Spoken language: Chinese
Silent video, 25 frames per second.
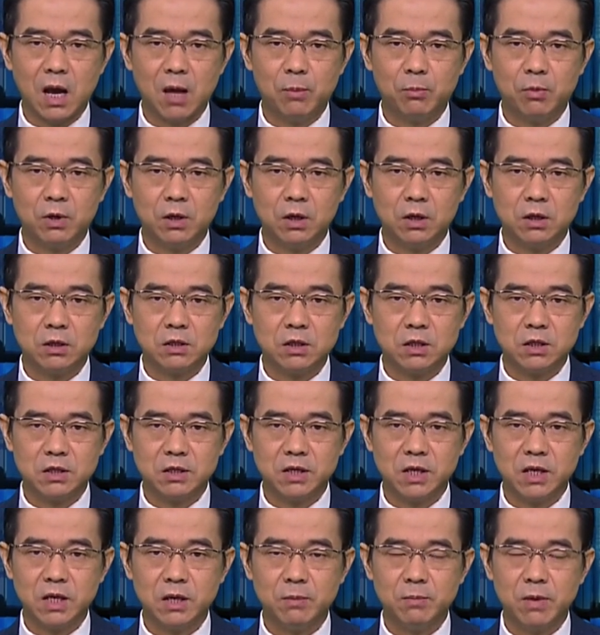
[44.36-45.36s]
阿拉伯世
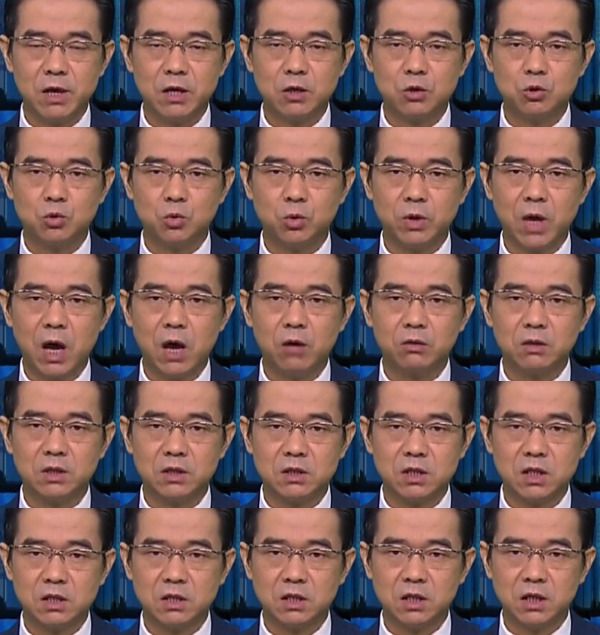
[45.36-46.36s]
界里面主要
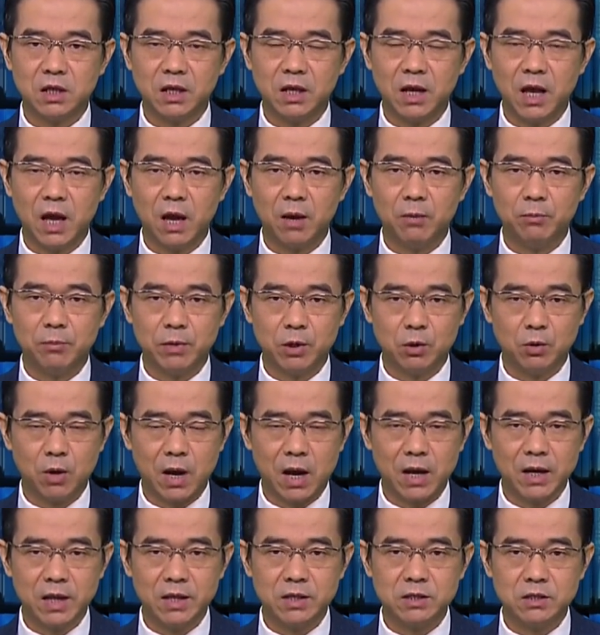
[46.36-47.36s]
的政治力量，比如
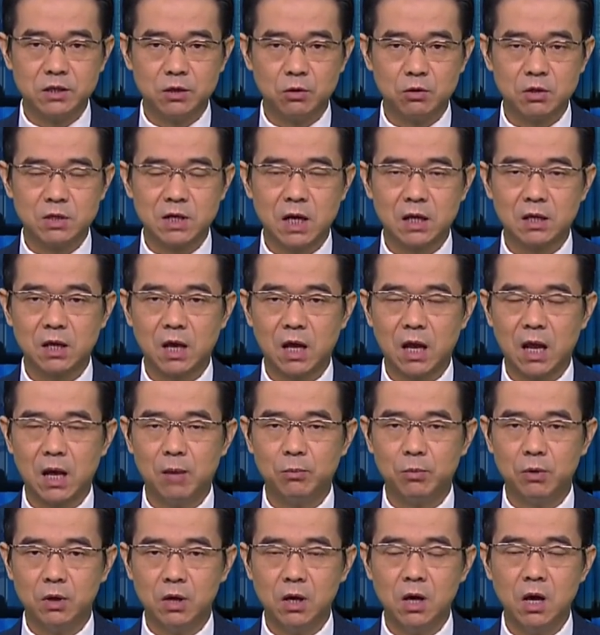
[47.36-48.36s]
阿联酋、沙特阿
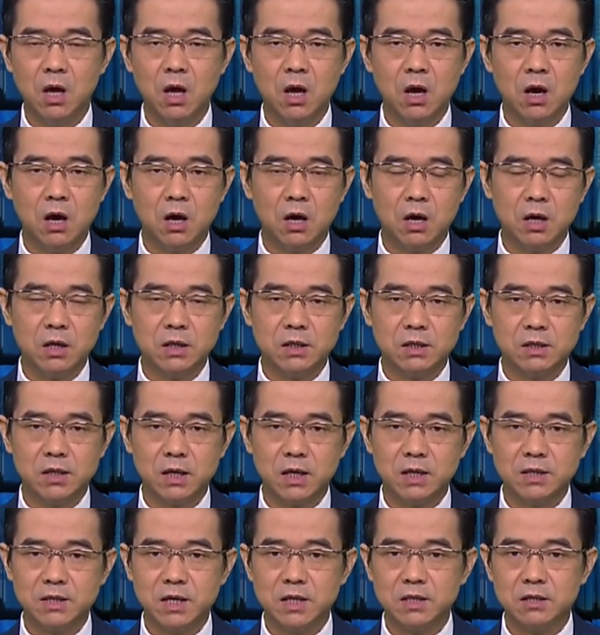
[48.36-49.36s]
拉伯和以
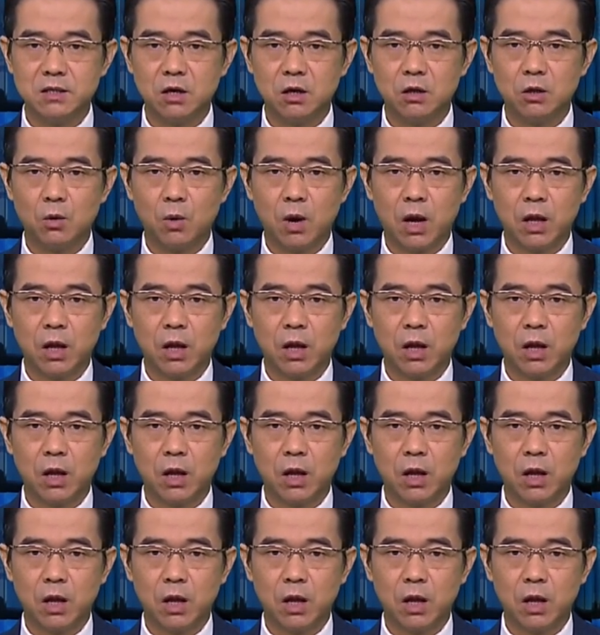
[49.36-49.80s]
色列建交的